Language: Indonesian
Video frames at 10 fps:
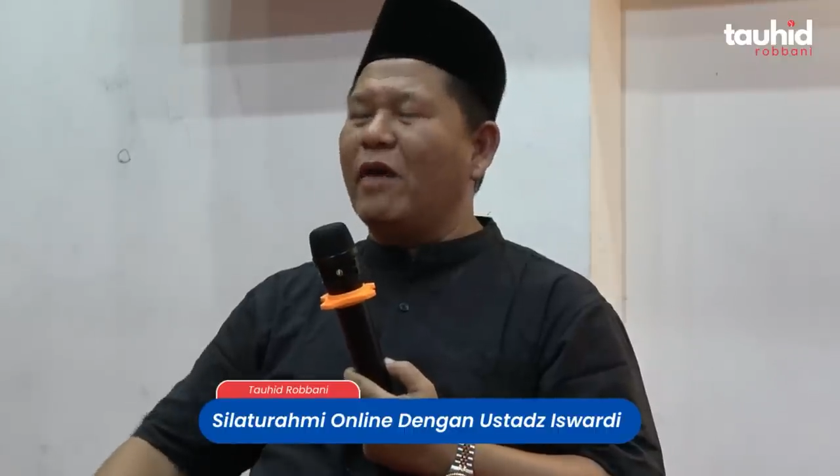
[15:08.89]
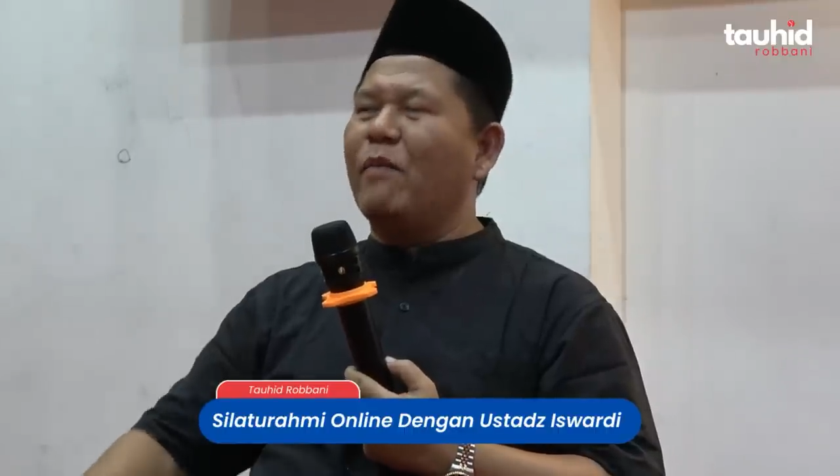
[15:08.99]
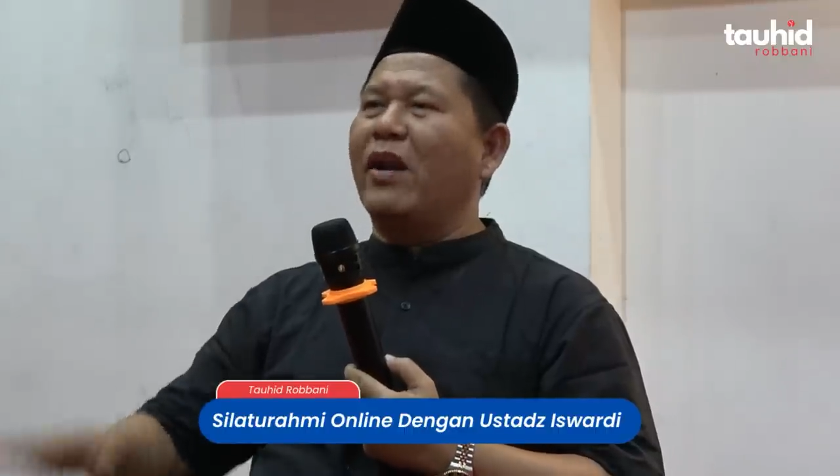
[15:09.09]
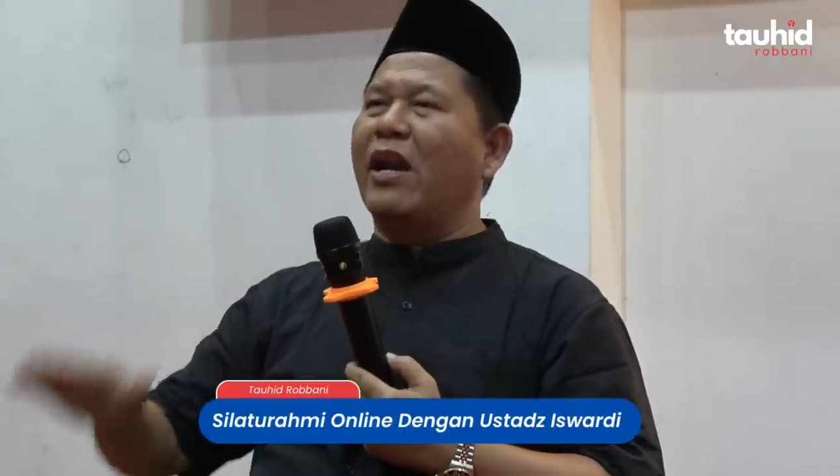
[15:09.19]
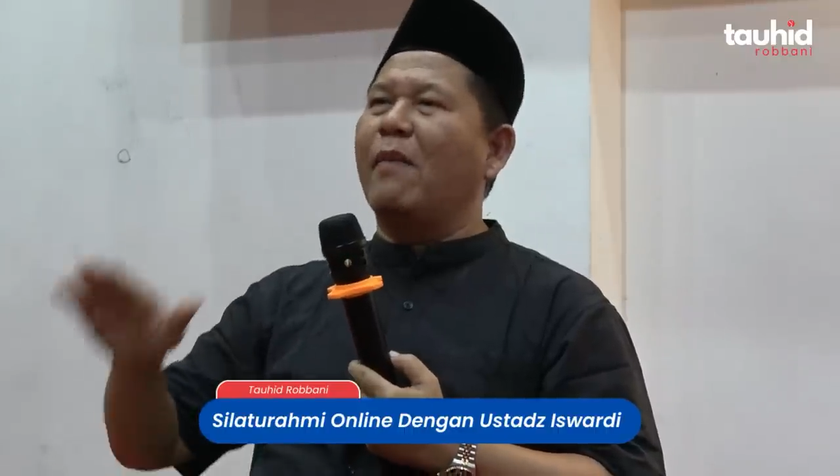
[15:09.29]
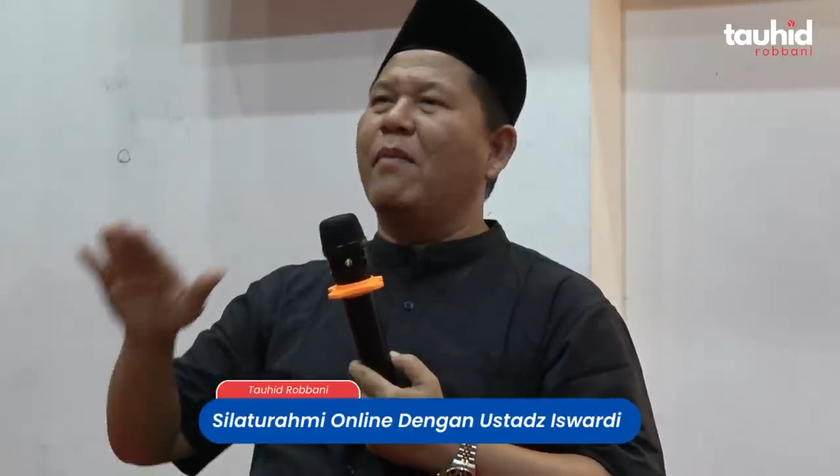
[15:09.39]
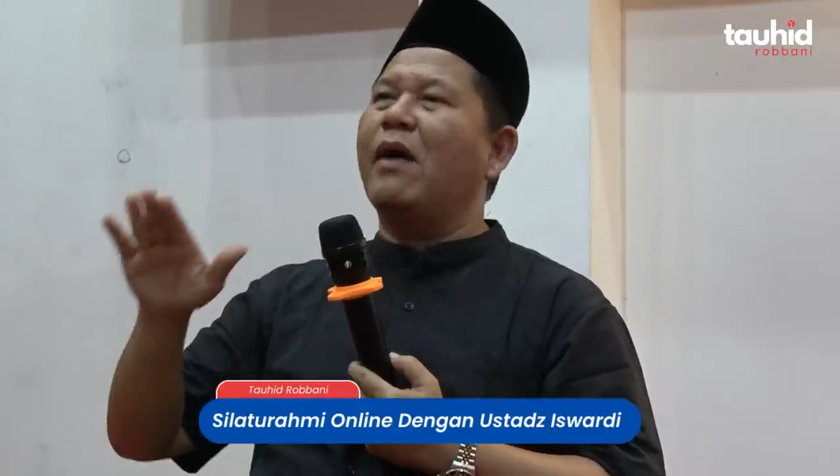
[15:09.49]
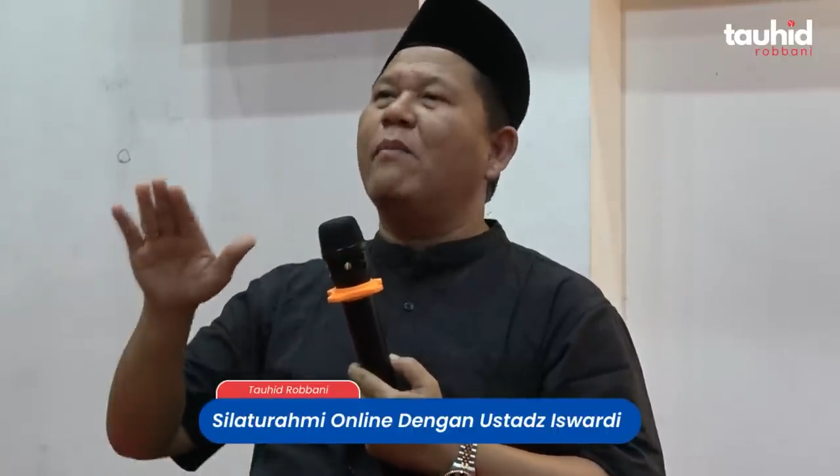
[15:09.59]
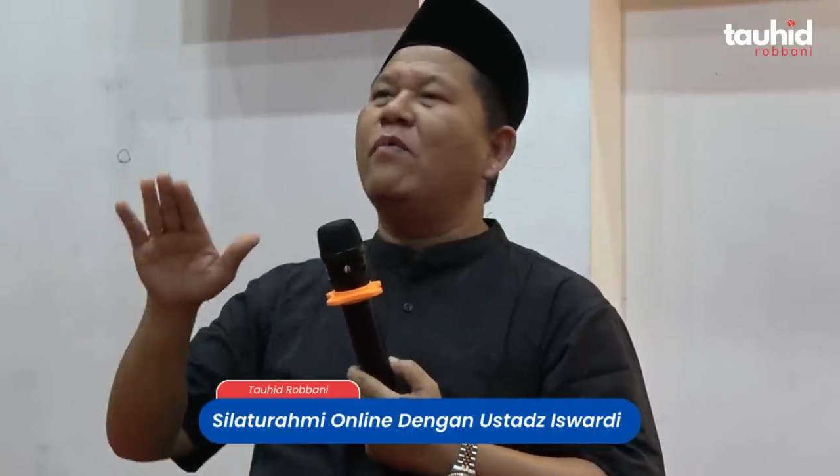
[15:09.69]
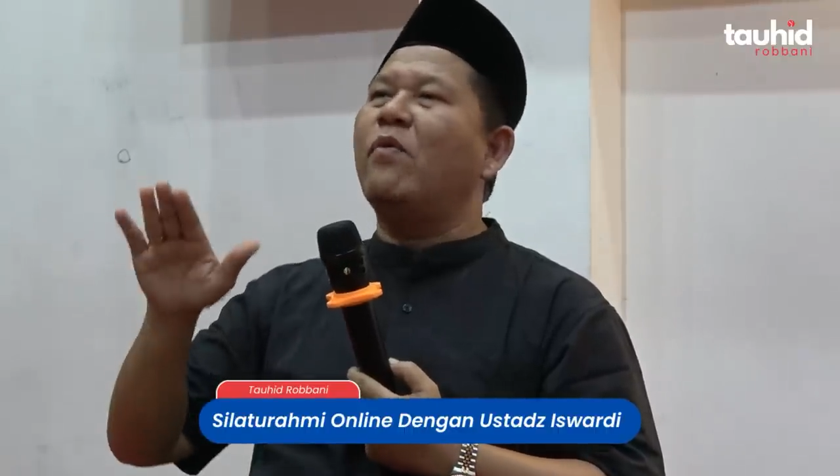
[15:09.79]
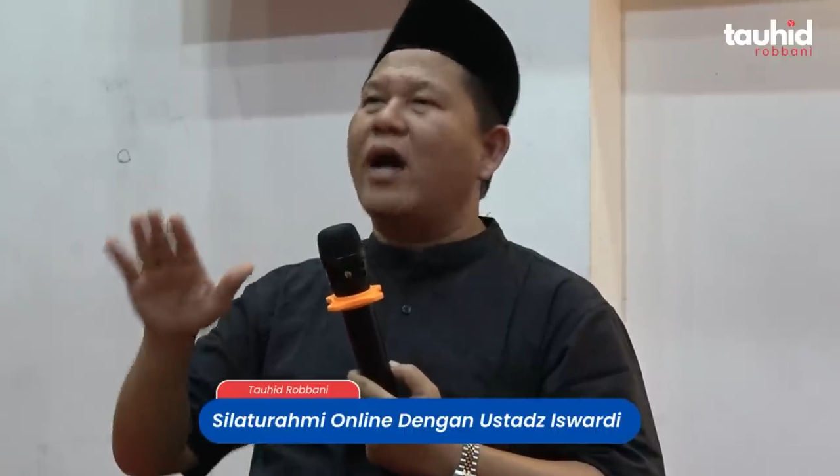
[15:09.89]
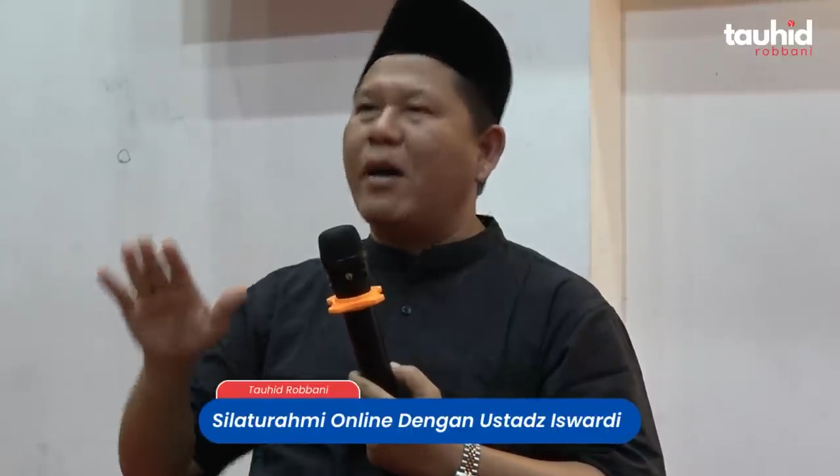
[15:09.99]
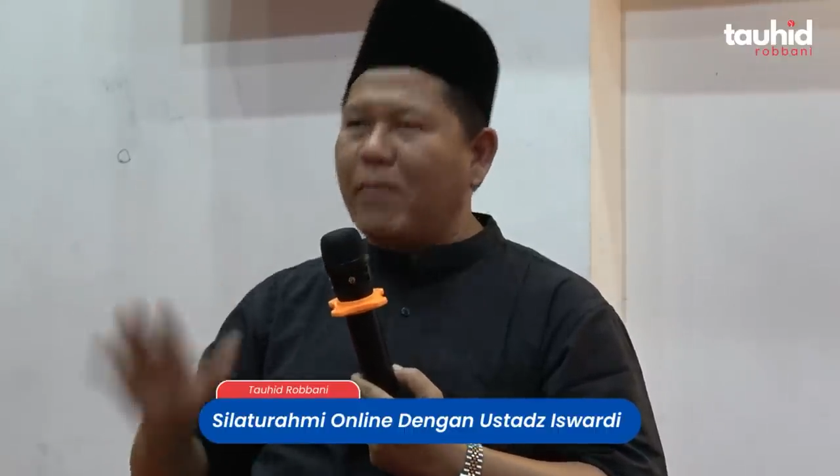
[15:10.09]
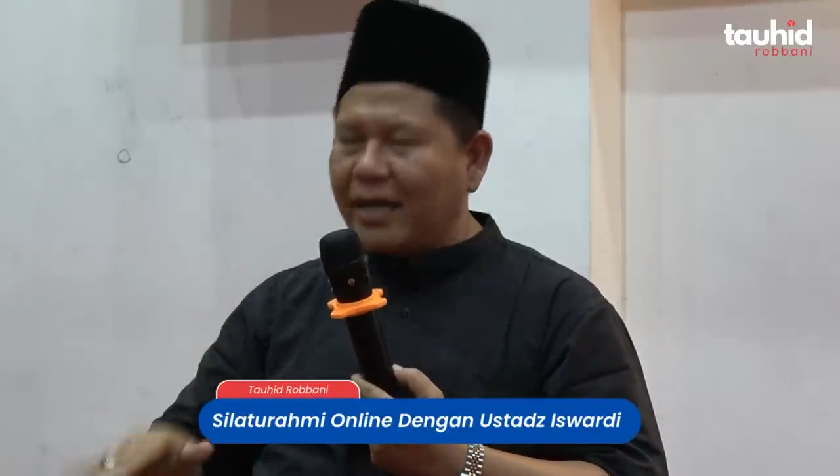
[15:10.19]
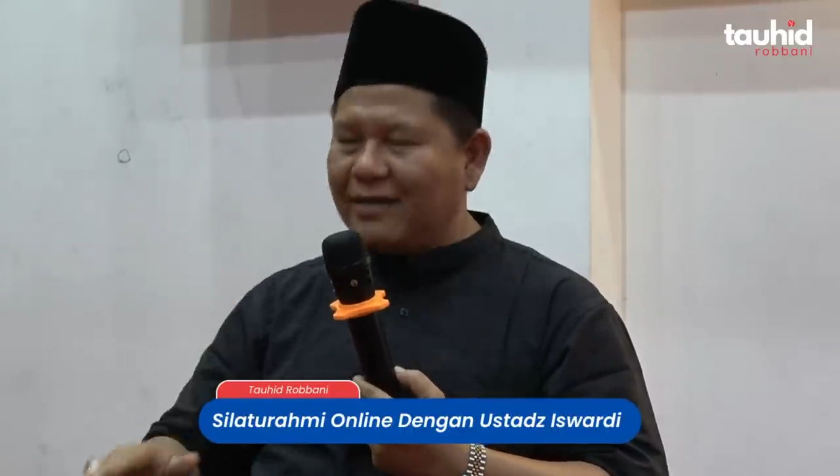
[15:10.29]
yang bernama
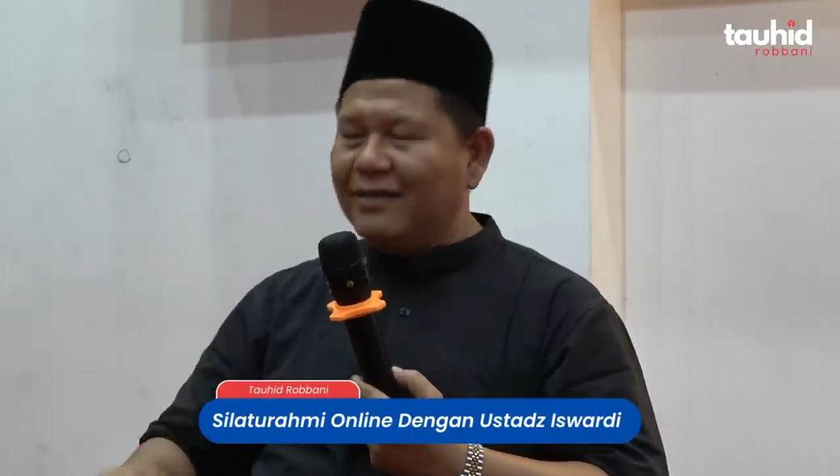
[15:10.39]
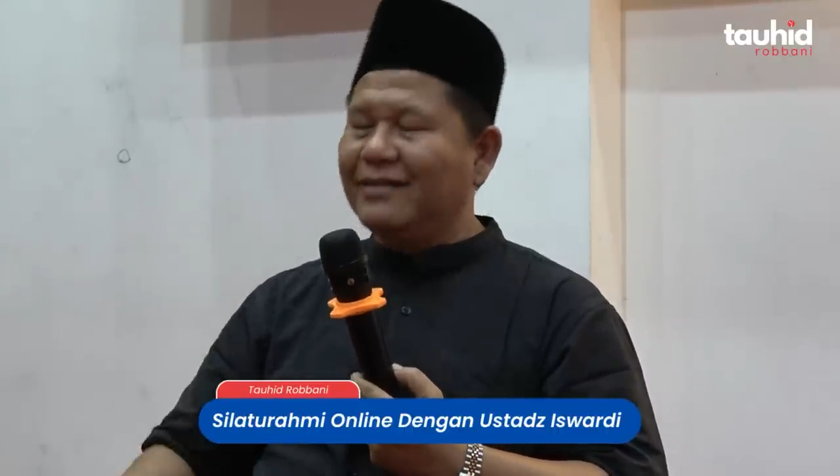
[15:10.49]
Muhammad.